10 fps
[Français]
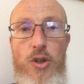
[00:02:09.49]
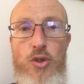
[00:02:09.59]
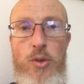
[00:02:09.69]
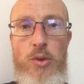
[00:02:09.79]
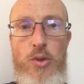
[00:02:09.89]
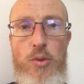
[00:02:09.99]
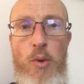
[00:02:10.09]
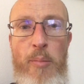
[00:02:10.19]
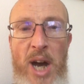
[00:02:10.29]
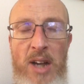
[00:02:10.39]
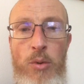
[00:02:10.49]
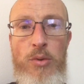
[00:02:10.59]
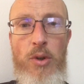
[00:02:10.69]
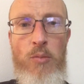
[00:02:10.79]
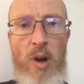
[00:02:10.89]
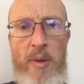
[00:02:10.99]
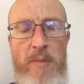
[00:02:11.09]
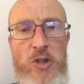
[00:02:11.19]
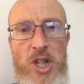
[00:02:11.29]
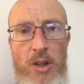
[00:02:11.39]
je, me bats contre
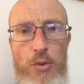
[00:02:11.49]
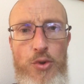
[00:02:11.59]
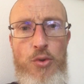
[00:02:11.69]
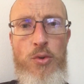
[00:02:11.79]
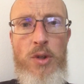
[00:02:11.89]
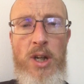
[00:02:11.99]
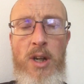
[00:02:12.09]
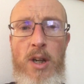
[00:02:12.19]
moi-même chaque jour